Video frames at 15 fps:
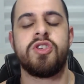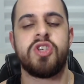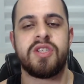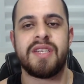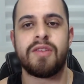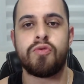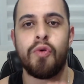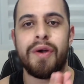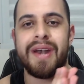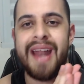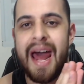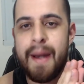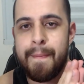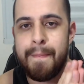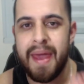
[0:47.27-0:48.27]
de se
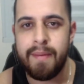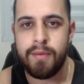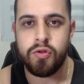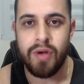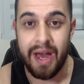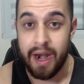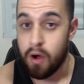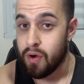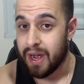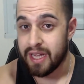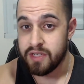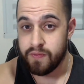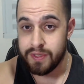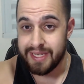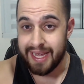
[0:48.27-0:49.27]
tornar membro do canal
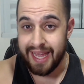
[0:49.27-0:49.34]
caso você